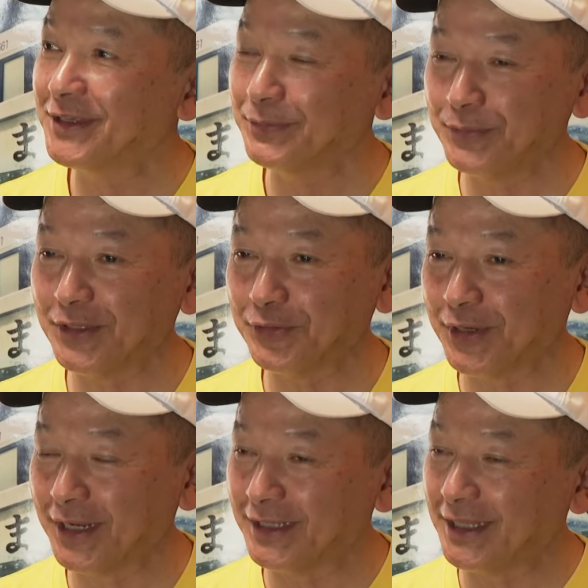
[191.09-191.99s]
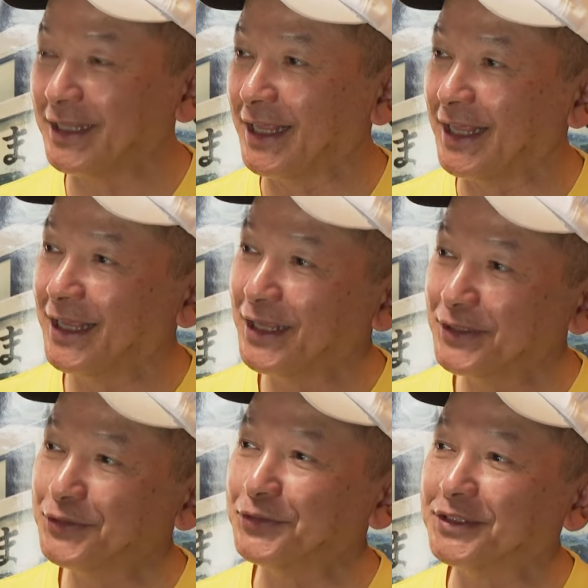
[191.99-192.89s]
はい、港から出て
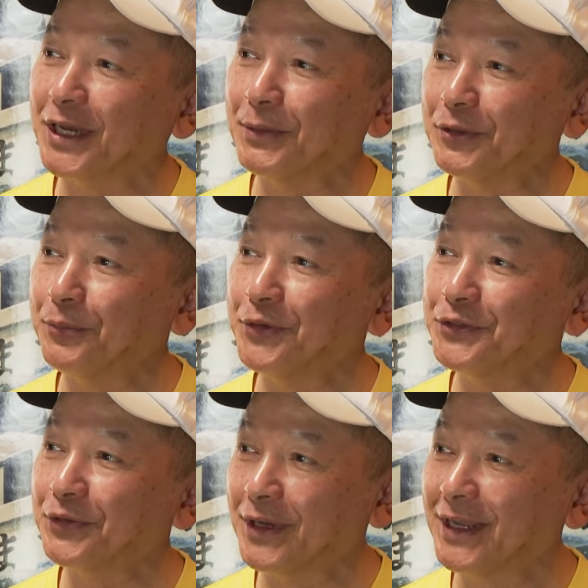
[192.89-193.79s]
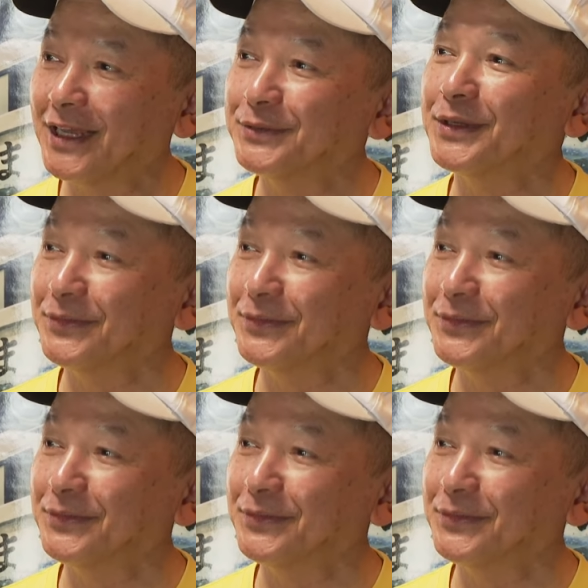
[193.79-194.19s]
すぐ近場のポイントから始ま